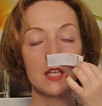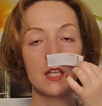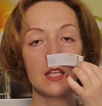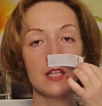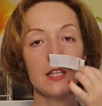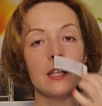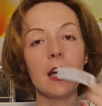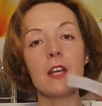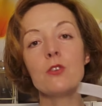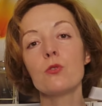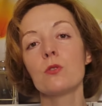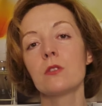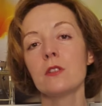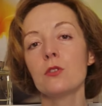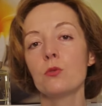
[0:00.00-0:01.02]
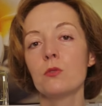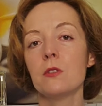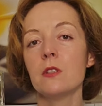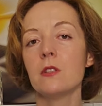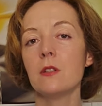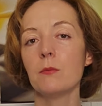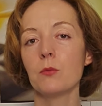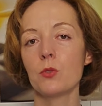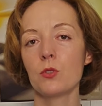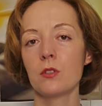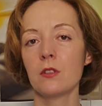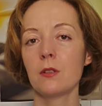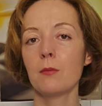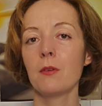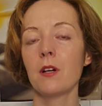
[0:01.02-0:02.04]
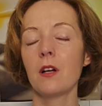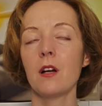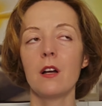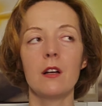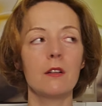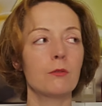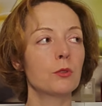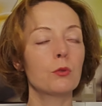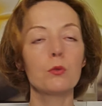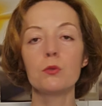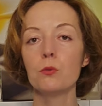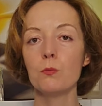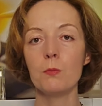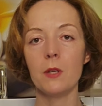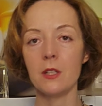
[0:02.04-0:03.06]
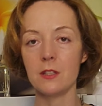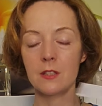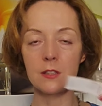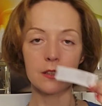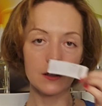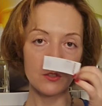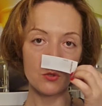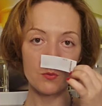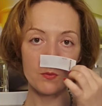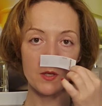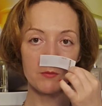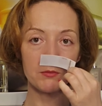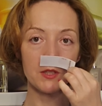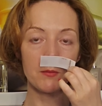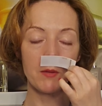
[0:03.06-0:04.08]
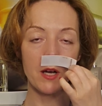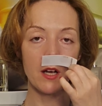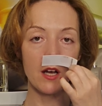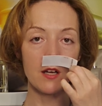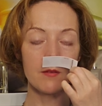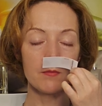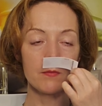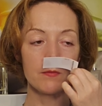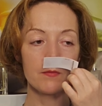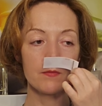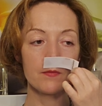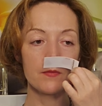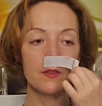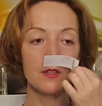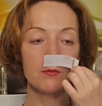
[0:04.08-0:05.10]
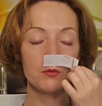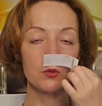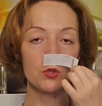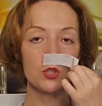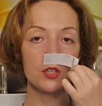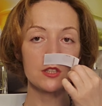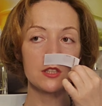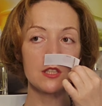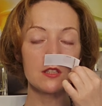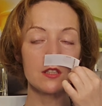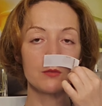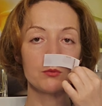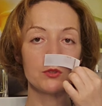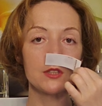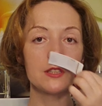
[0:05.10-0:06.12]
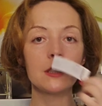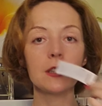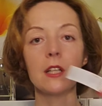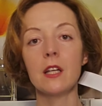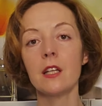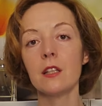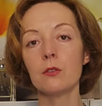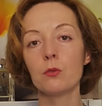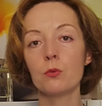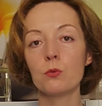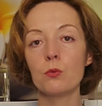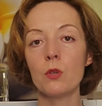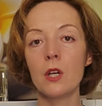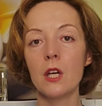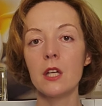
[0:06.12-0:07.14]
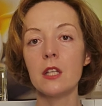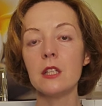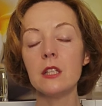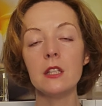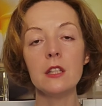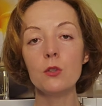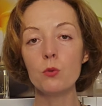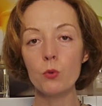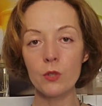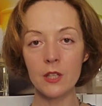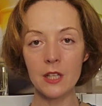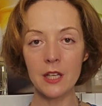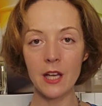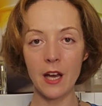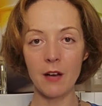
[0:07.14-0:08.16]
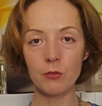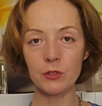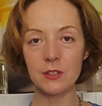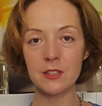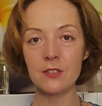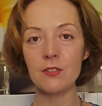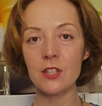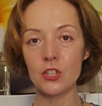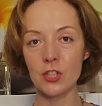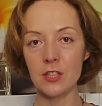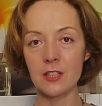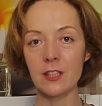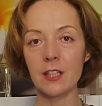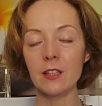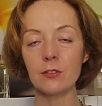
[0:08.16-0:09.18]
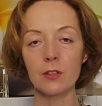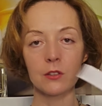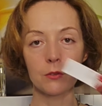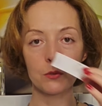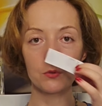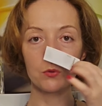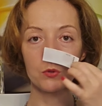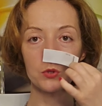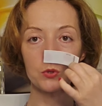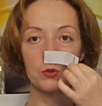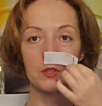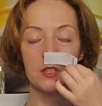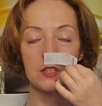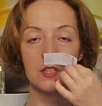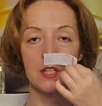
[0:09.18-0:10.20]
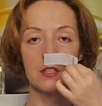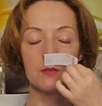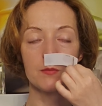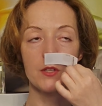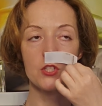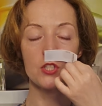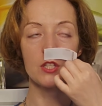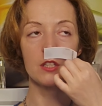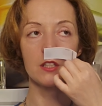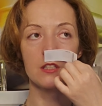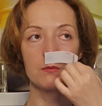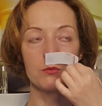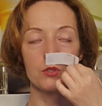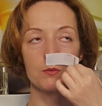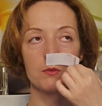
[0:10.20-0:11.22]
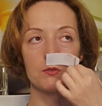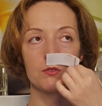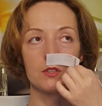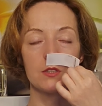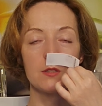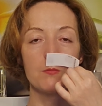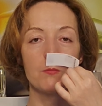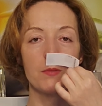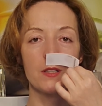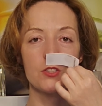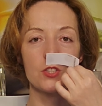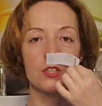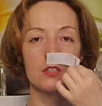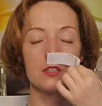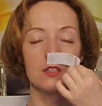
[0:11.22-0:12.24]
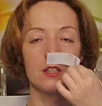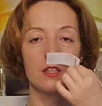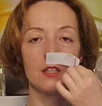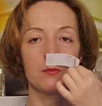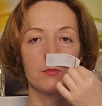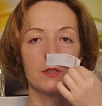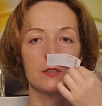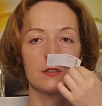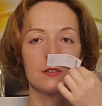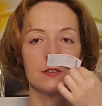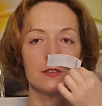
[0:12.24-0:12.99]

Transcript: И я еще слышу здесь немножко табака. Вот хоть убейте, слышу прям табака. Немножко, знаете, как будто сигарету не курили, а вот свежую сигарету, которую только что достали из пачки, или даже, может быть, вот этой пачкой сигарет пахнет.